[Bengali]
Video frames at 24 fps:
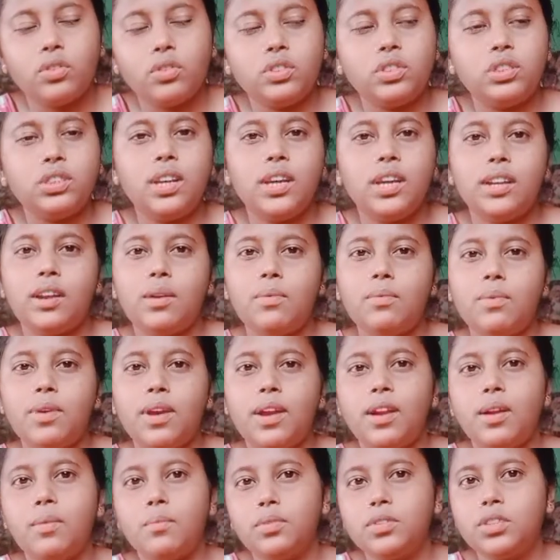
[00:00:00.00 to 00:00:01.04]
হচ্ছে এটার
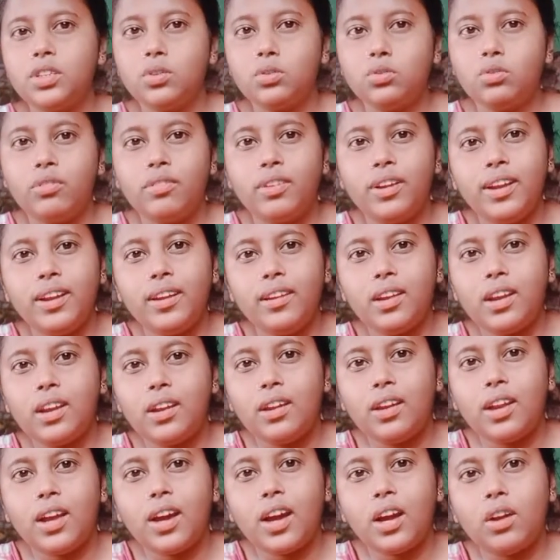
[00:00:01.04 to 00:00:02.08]
এটার মধ্যে যেহেতু রিং
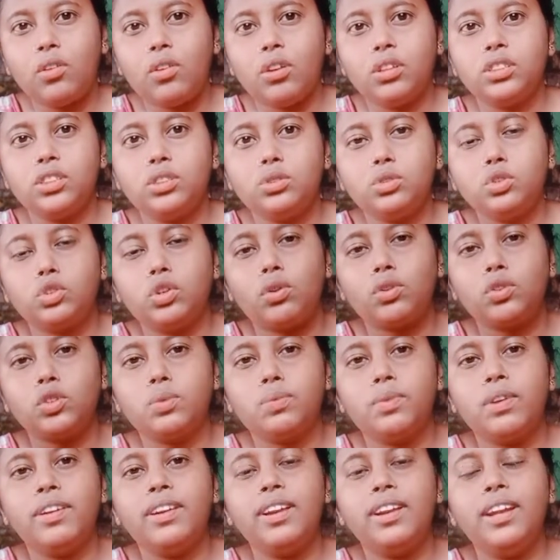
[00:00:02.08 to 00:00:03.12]
লাইট লাগানো আছে তো
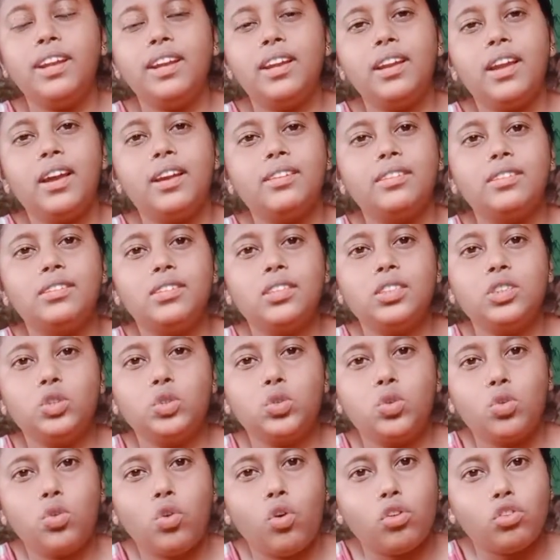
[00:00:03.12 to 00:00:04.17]
সবসময় রিং লাইটের
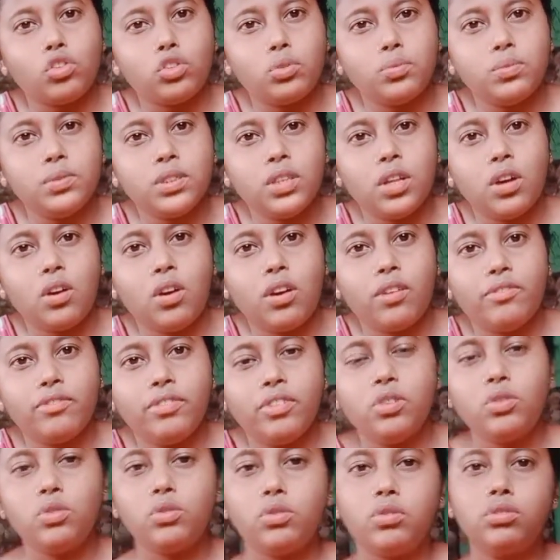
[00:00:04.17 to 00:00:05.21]
জন্য অসুবিধা হয়
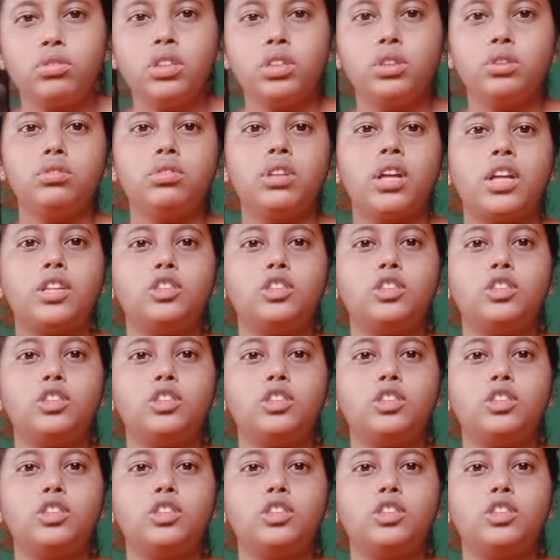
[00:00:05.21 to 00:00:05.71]
ভিডিও করতে তো তার